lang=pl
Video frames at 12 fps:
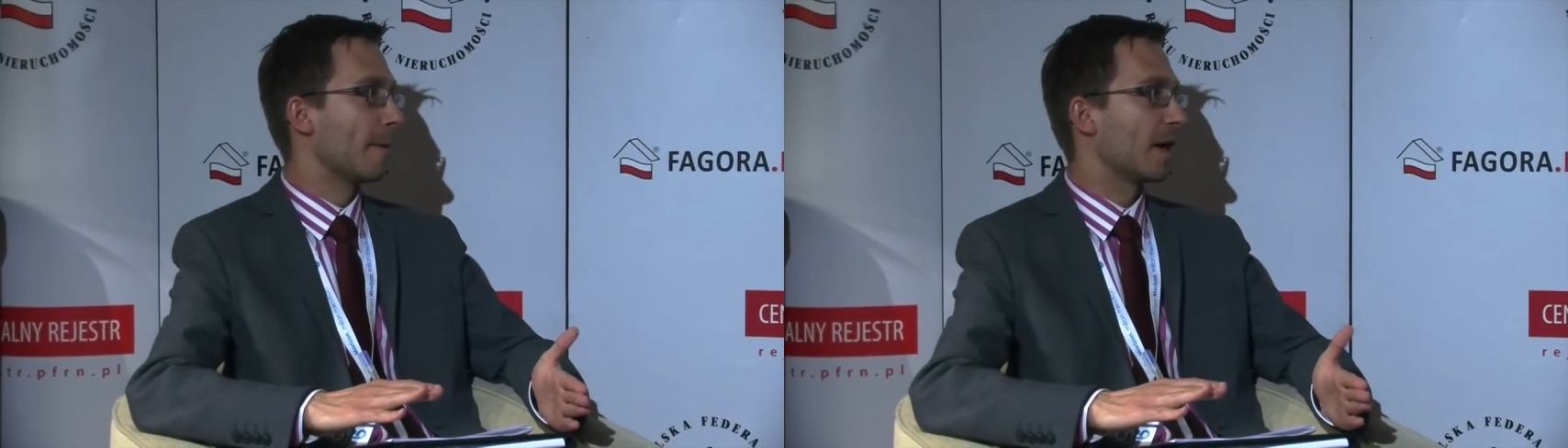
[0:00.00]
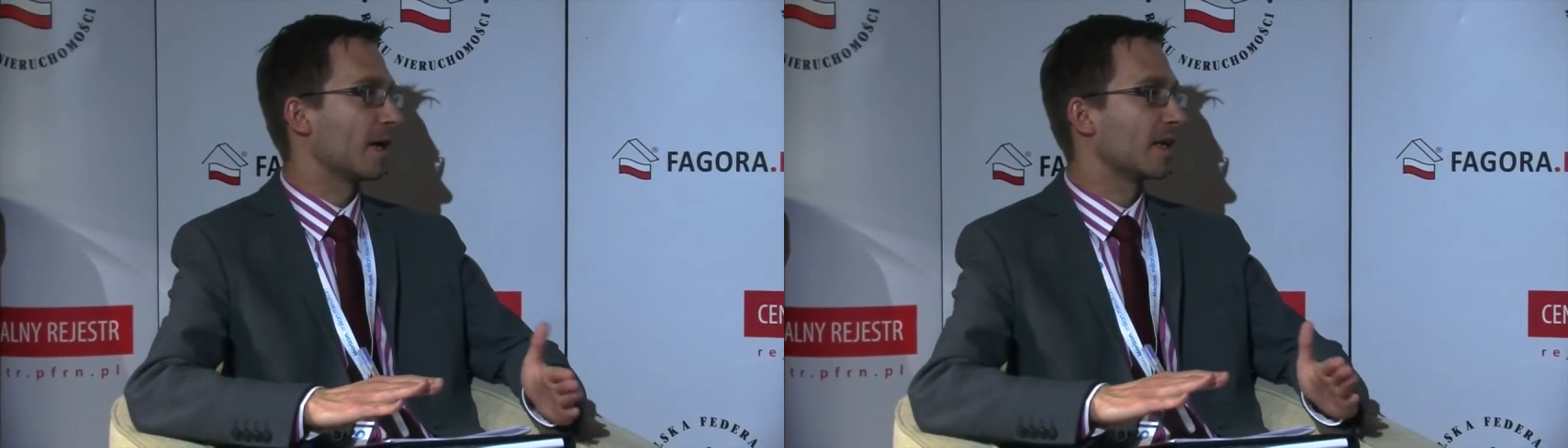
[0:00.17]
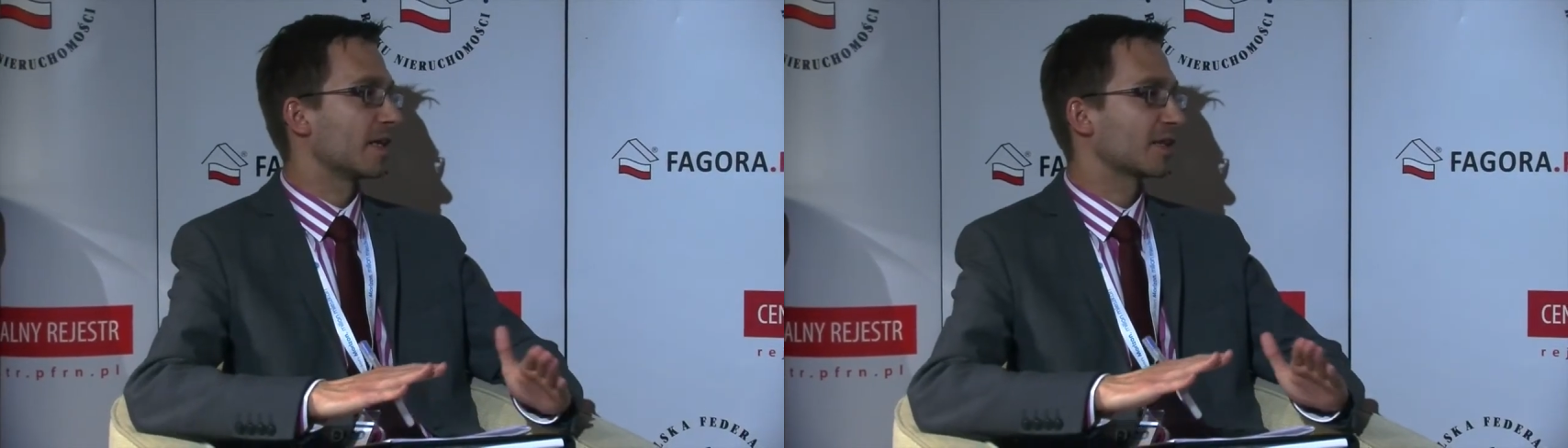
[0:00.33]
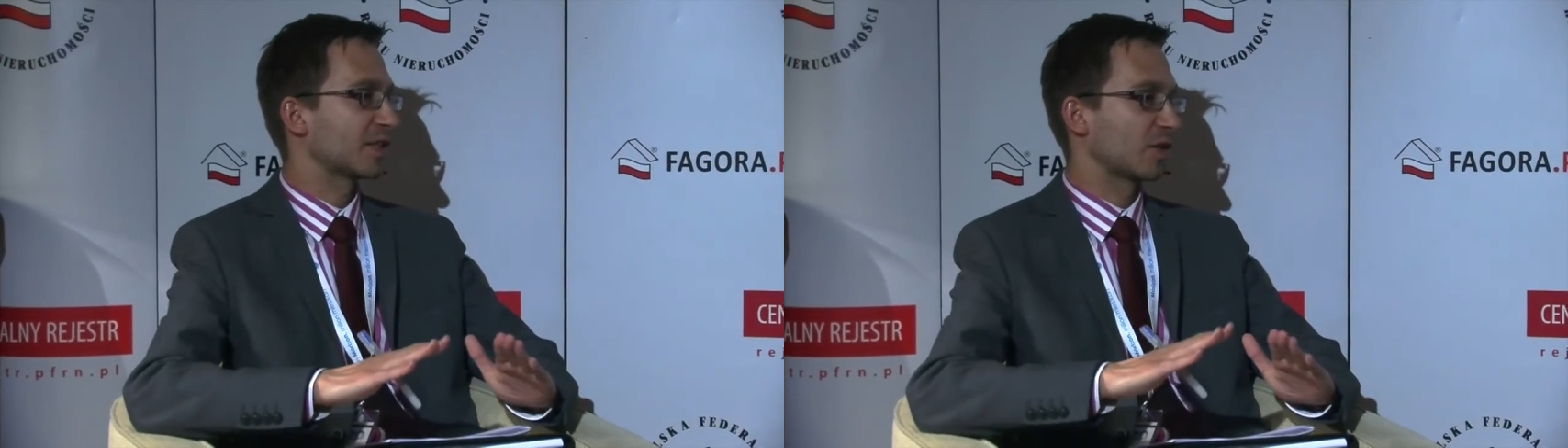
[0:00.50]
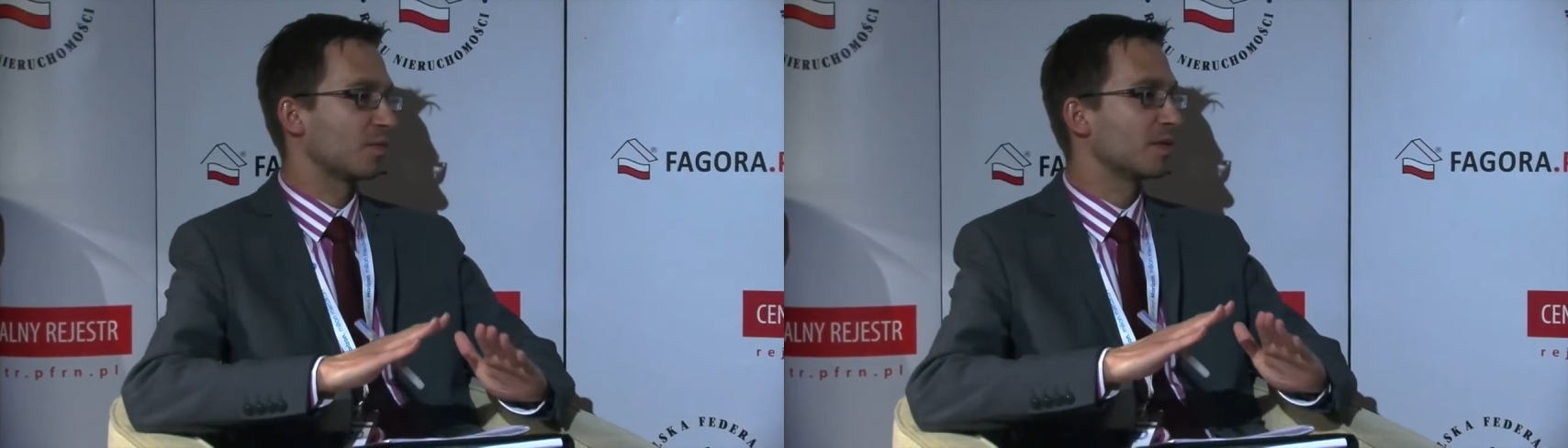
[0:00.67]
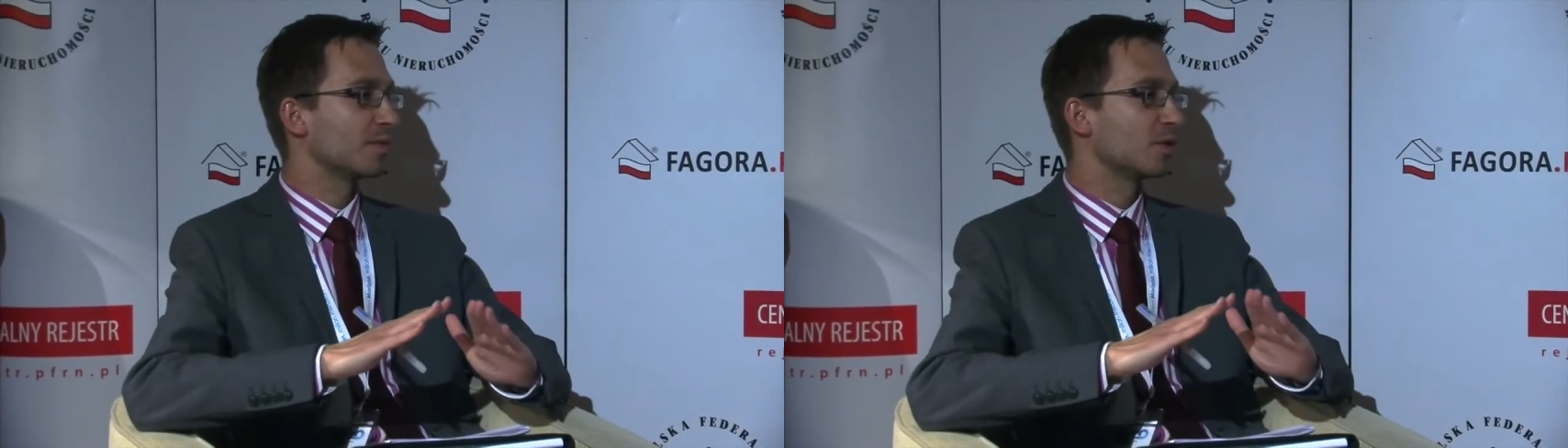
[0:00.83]
ale
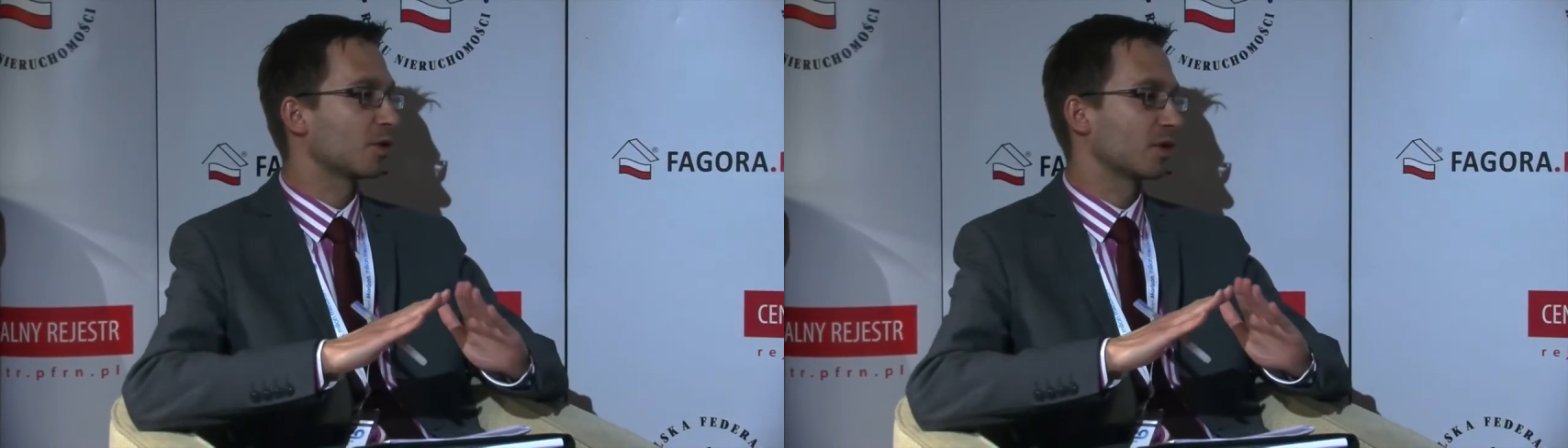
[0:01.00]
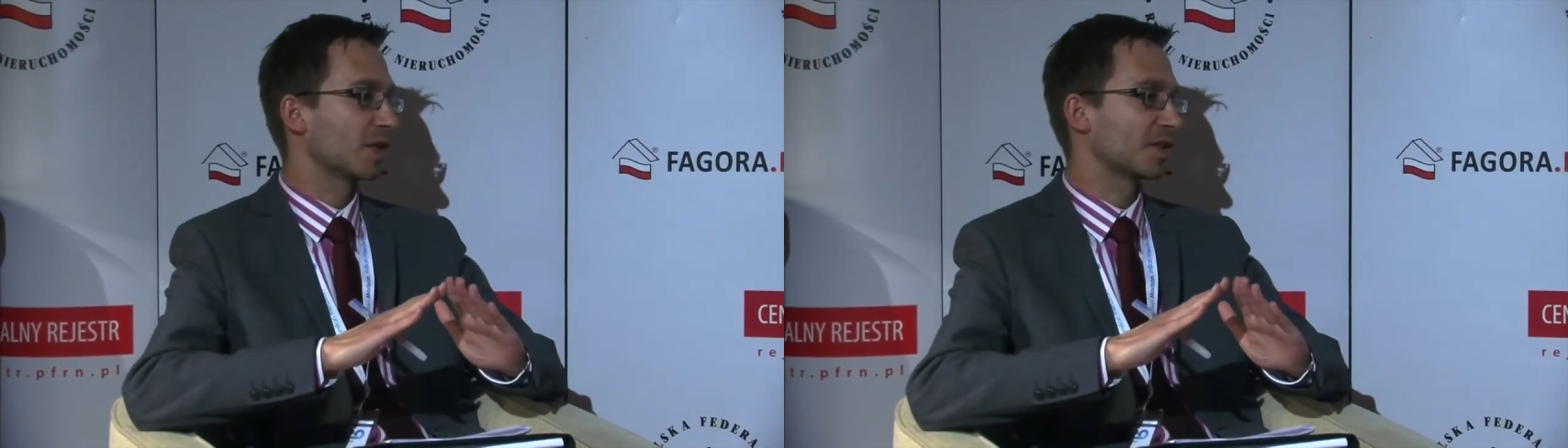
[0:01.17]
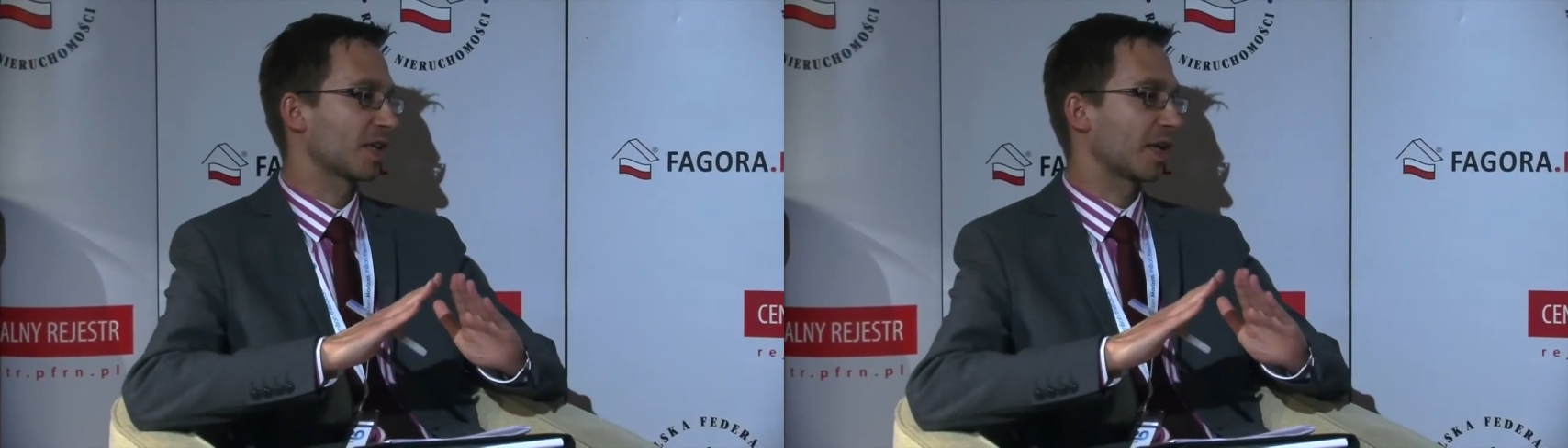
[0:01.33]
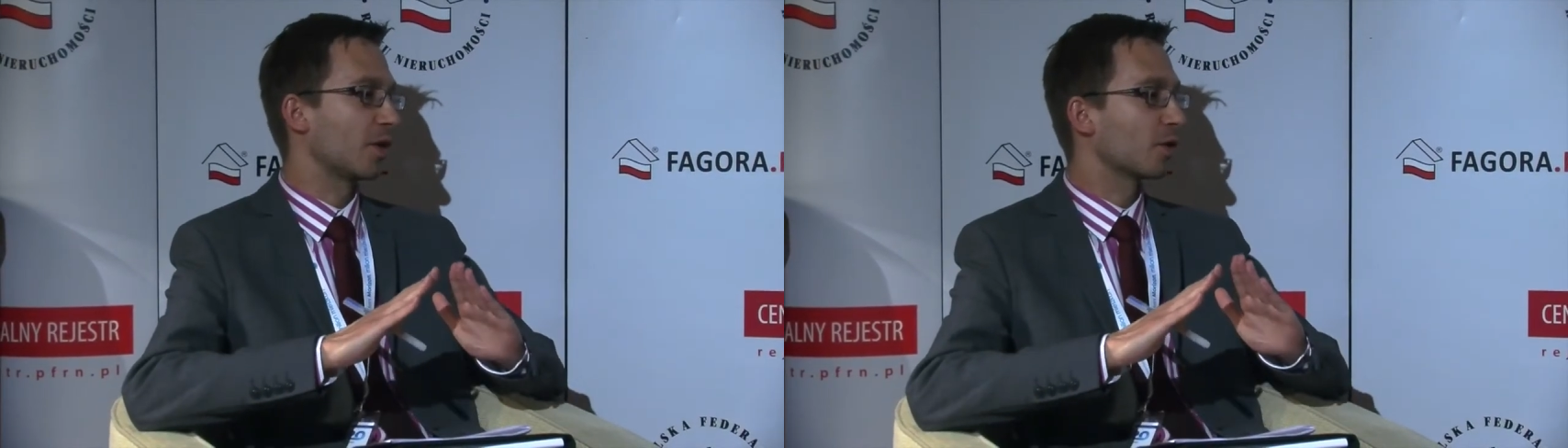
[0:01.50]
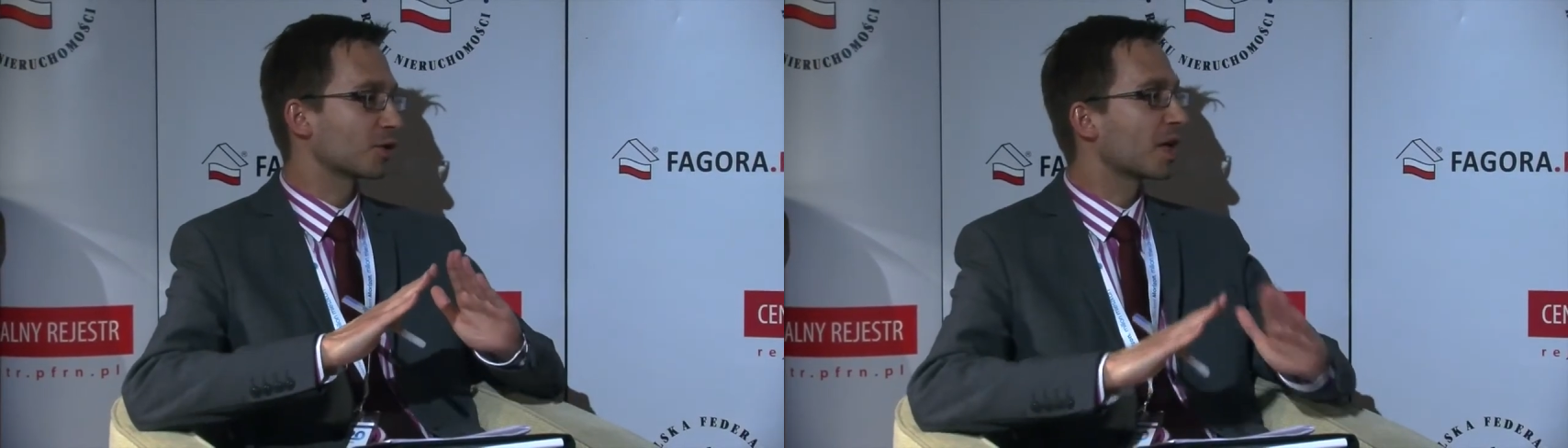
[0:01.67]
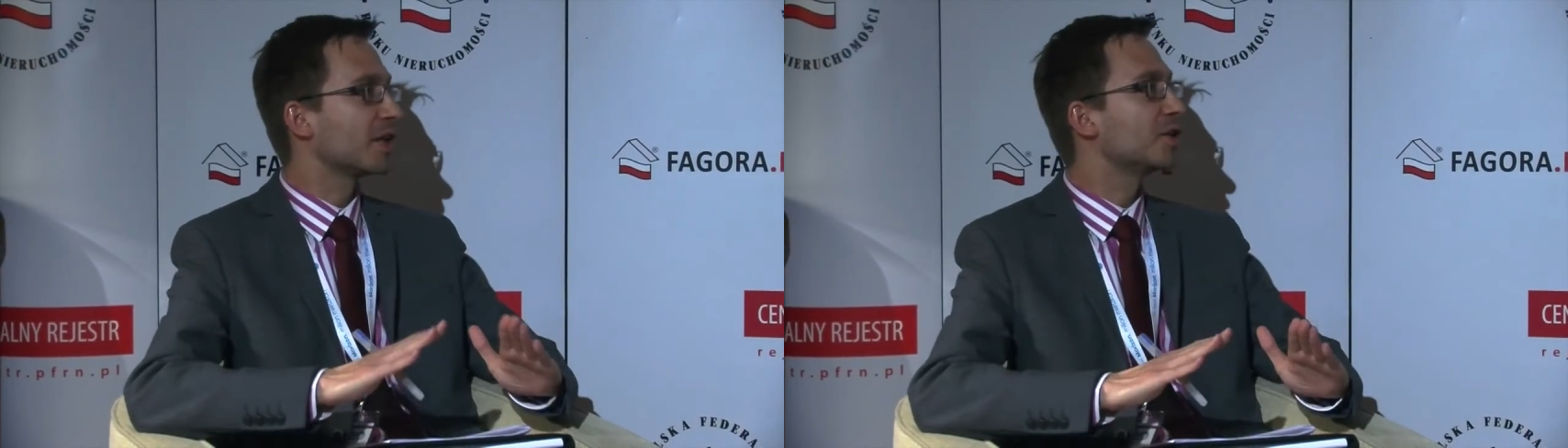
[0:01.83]
chciałbym dokonać takiego
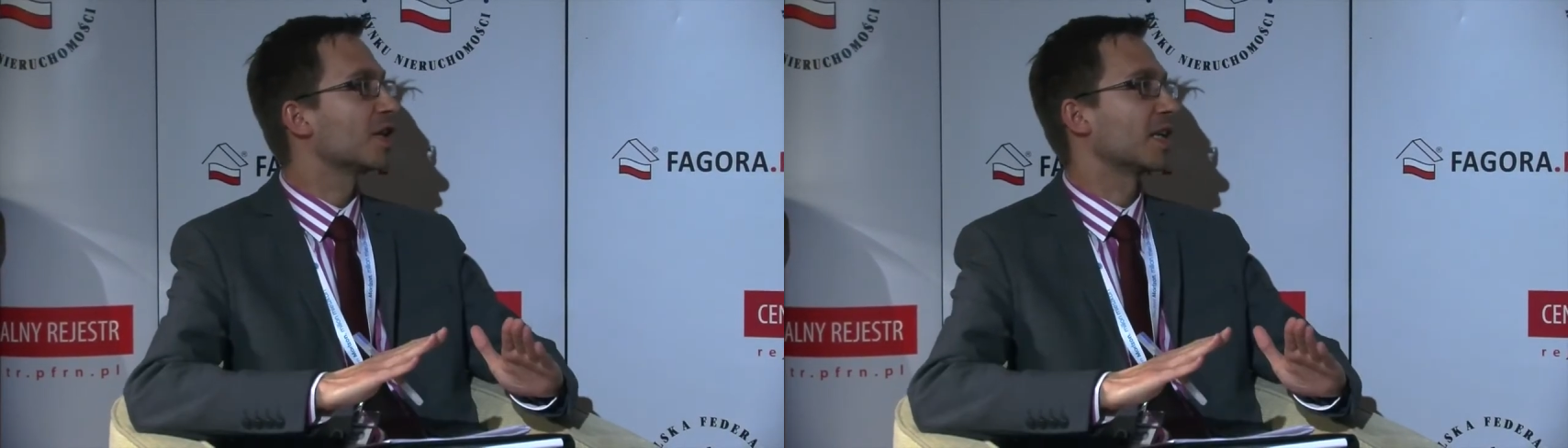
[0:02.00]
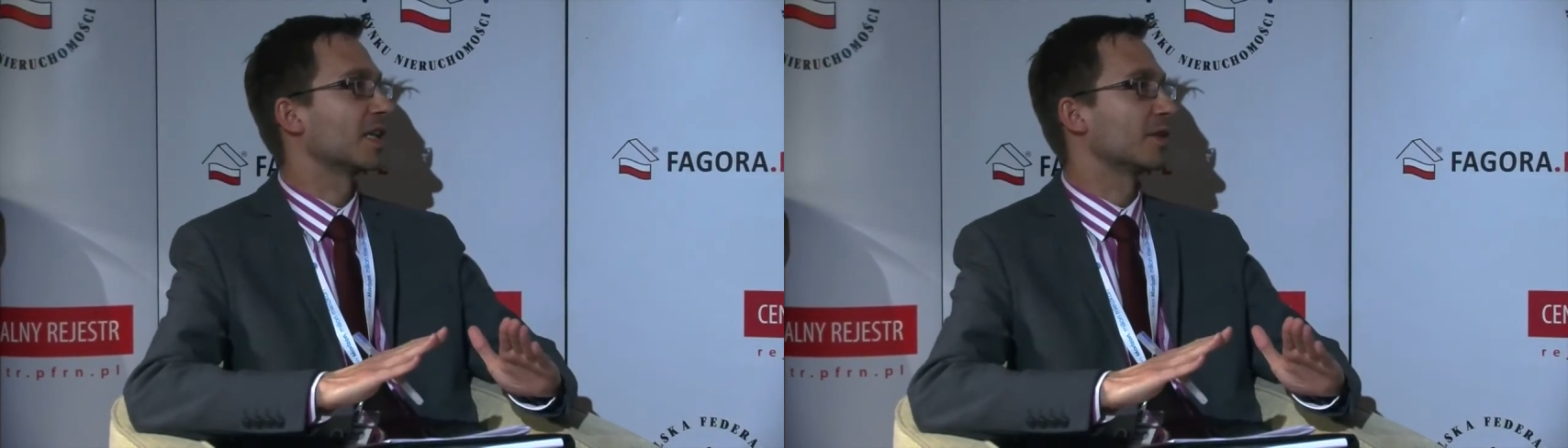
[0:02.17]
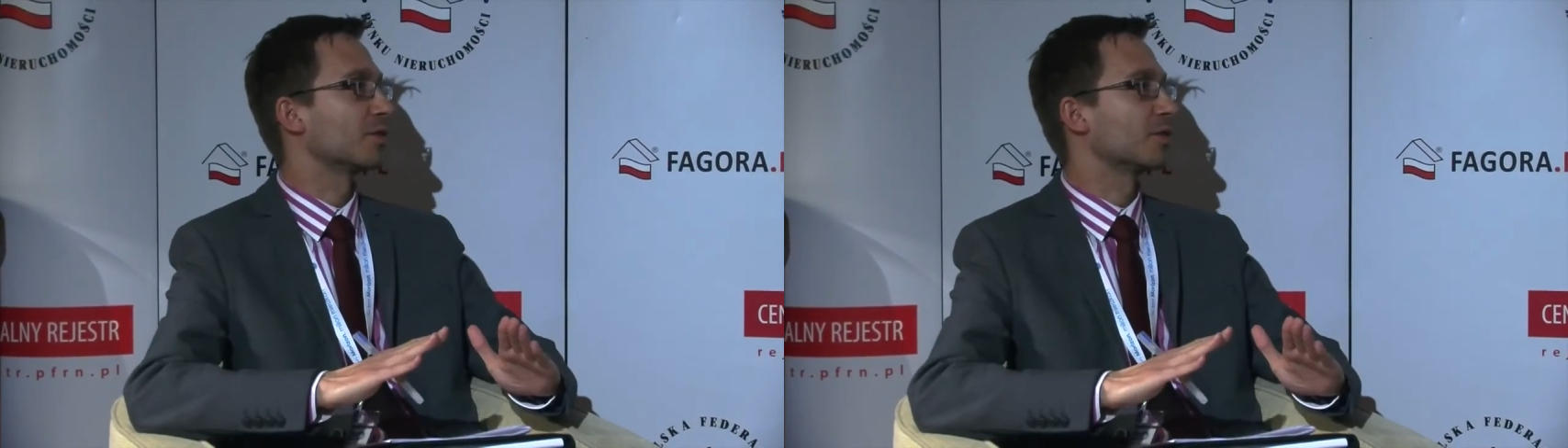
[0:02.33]
rozgraniczenia,